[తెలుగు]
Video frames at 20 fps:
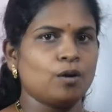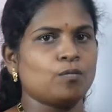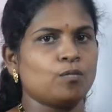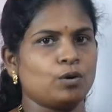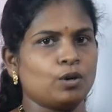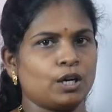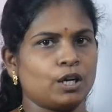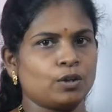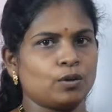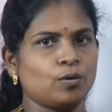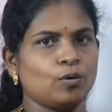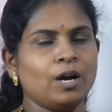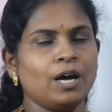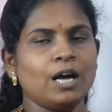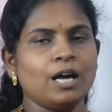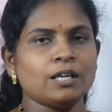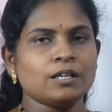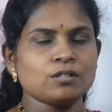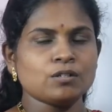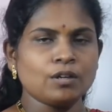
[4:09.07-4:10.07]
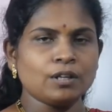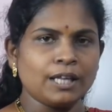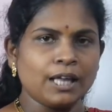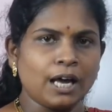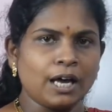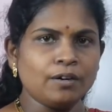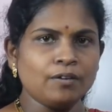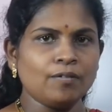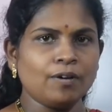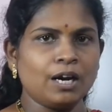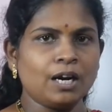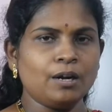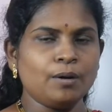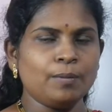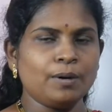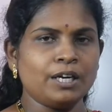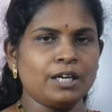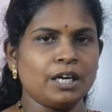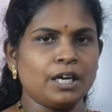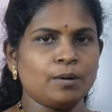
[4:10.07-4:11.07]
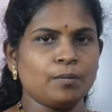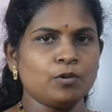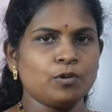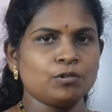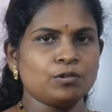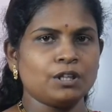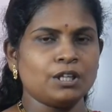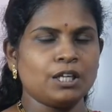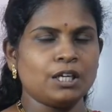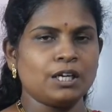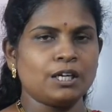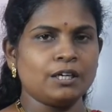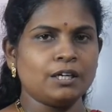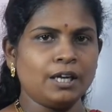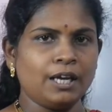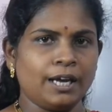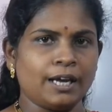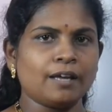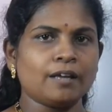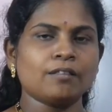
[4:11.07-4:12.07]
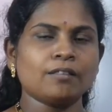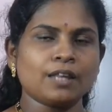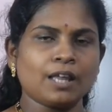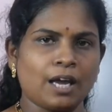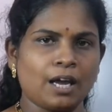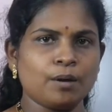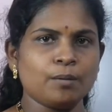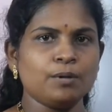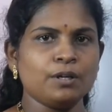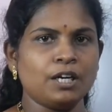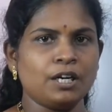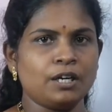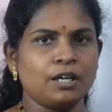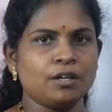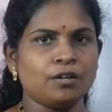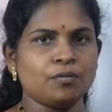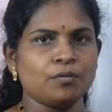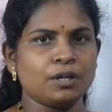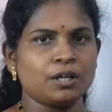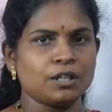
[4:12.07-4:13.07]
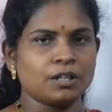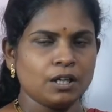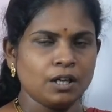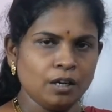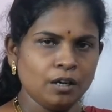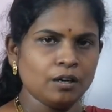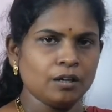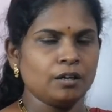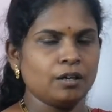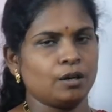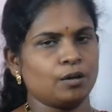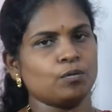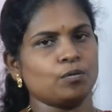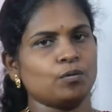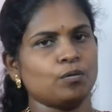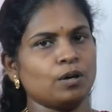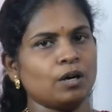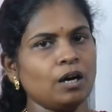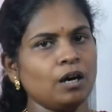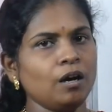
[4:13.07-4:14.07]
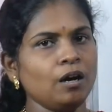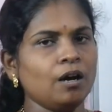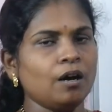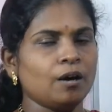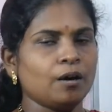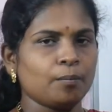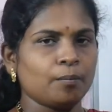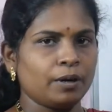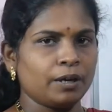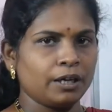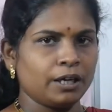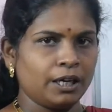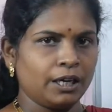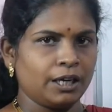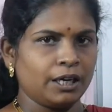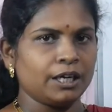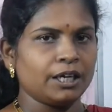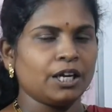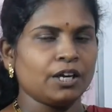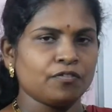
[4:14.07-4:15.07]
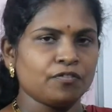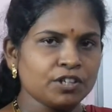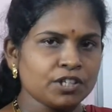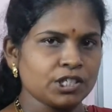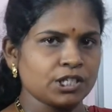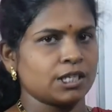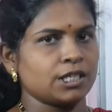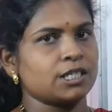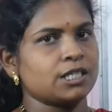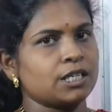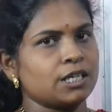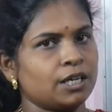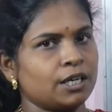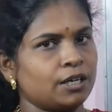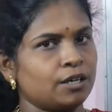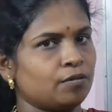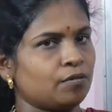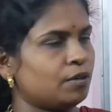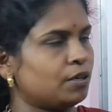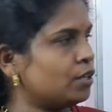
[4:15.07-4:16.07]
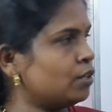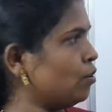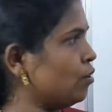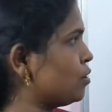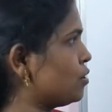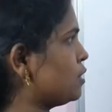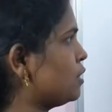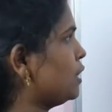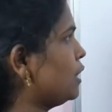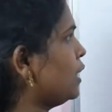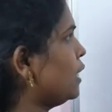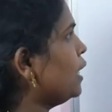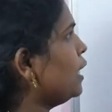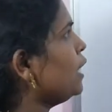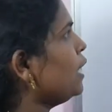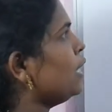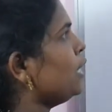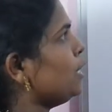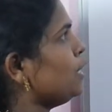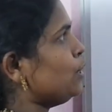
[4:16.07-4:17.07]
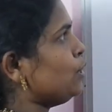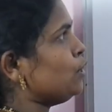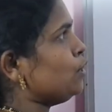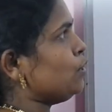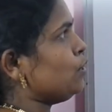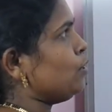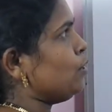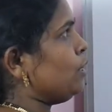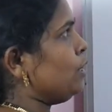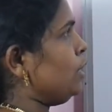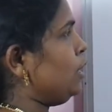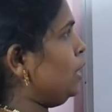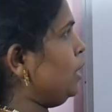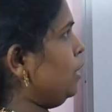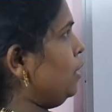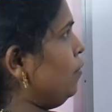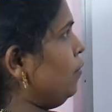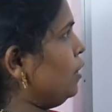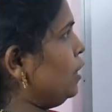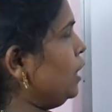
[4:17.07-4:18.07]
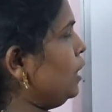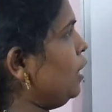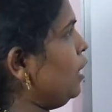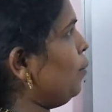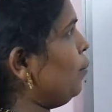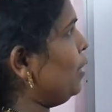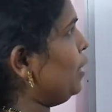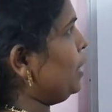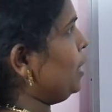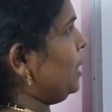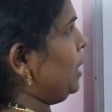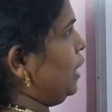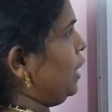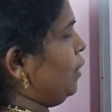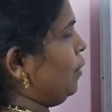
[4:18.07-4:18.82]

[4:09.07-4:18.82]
ఉండదు సో దాని వలన మనకి ఏమవుతుంది అంటే థయామిన్ అనేటువంటిది ఎక్కువగా మనకి డెఫిషియన్సీ అనేటువంటిది వస్తుంది ఈ విధంగా మనకి